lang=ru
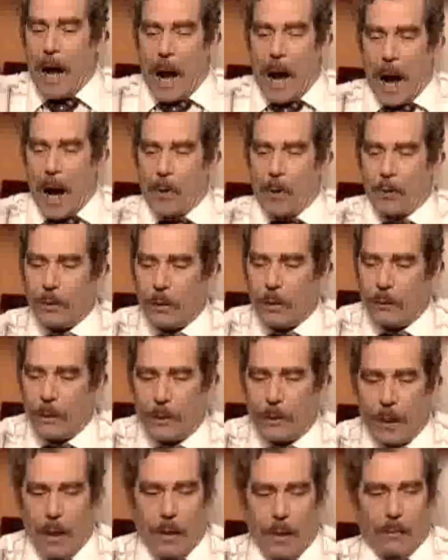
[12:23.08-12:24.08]
а он
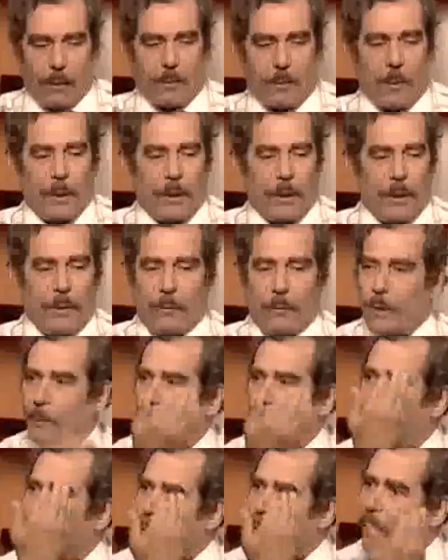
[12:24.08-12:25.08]
говорит, вот смотри, вот
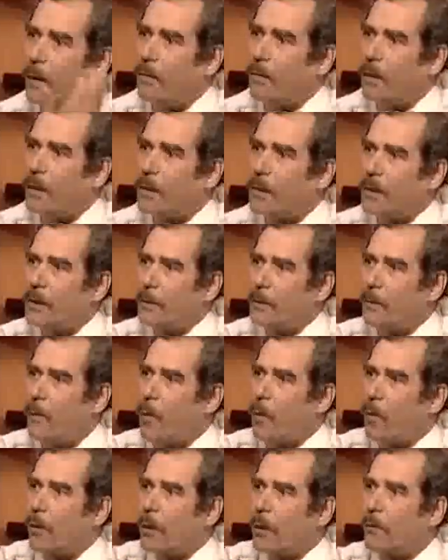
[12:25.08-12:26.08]
Бог говорит,
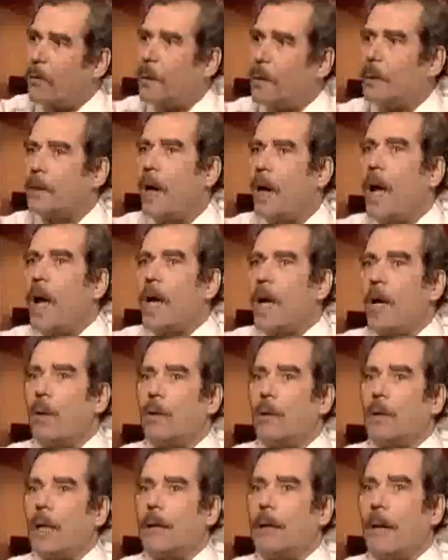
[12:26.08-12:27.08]
Бог говорит. И
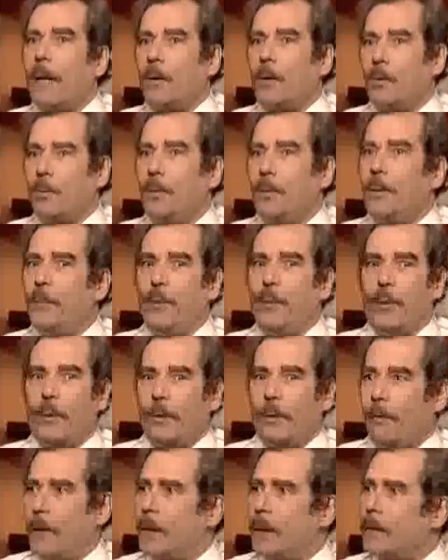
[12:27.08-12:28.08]
он, когда эту Библию
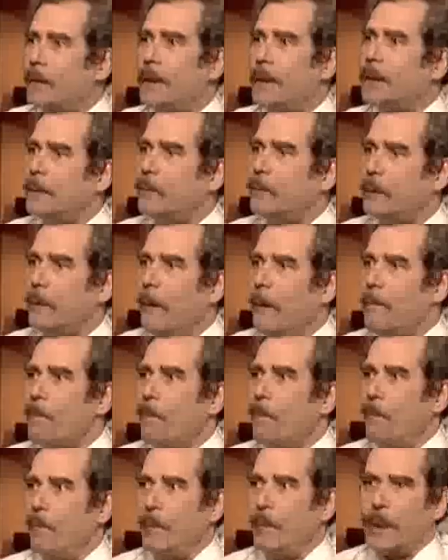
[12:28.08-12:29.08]
говорил, знаете, вот
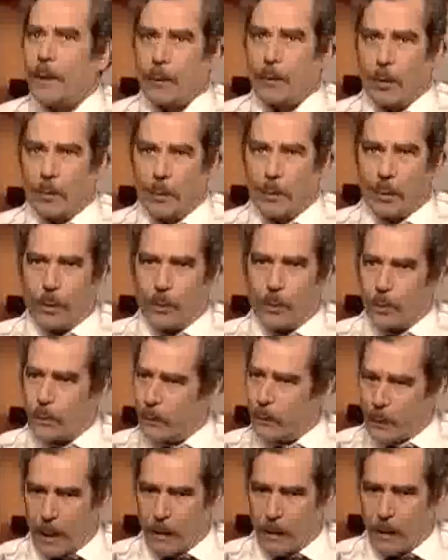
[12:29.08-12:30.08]
у меня такое было
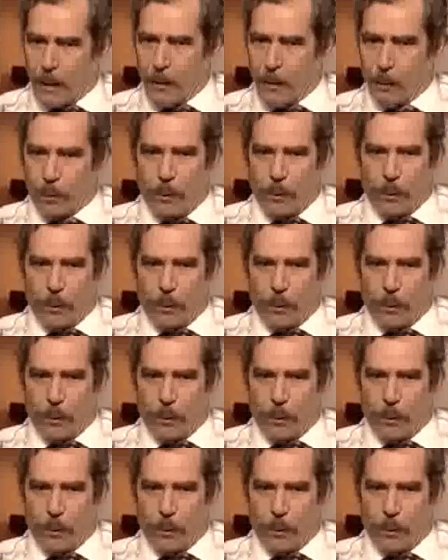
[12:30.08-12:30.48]
чувство, как, вот,